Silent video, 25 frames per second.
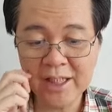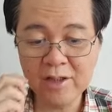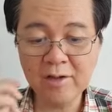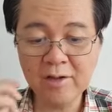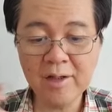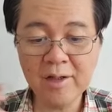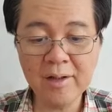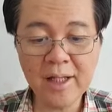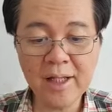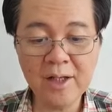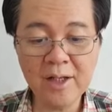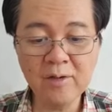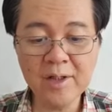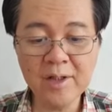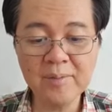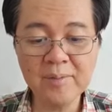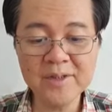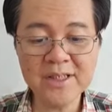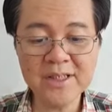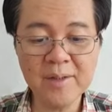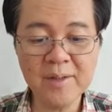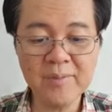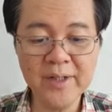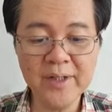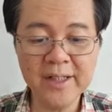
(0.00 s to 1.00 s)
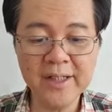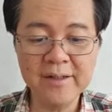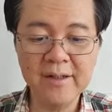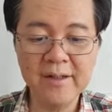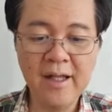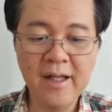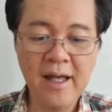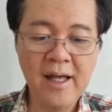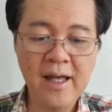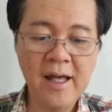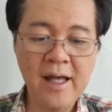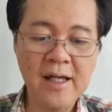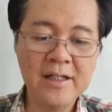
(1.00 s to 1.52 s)
Ano anong ibig sabihin?
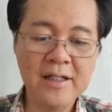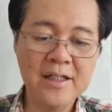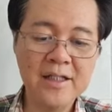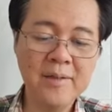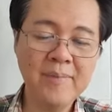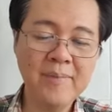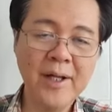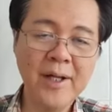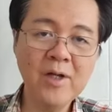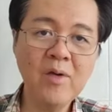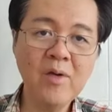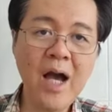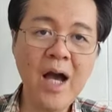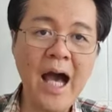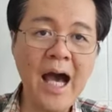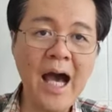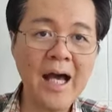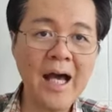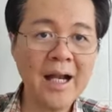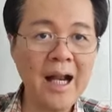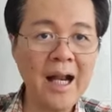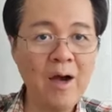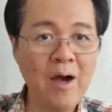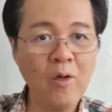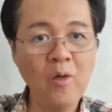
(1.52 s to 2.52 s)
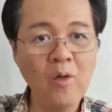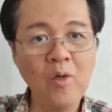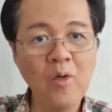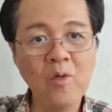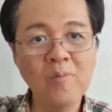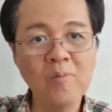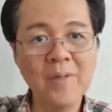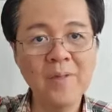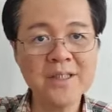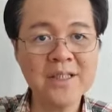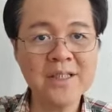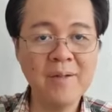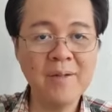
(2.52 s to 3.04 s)
'Di ba yung araw,
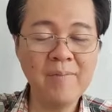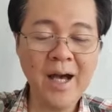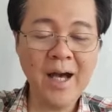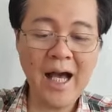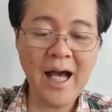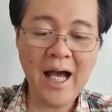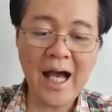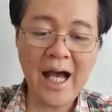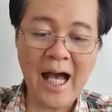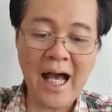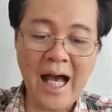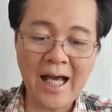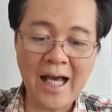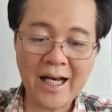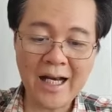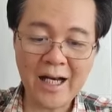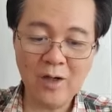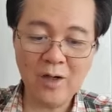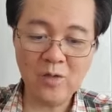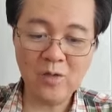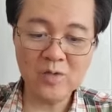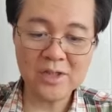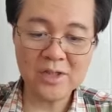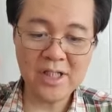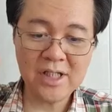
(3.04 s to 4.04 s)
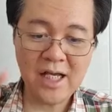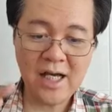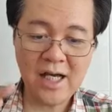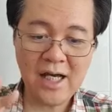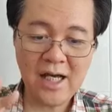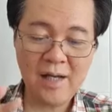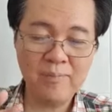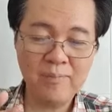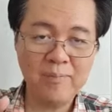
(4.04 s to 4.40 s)
masama ang araw sa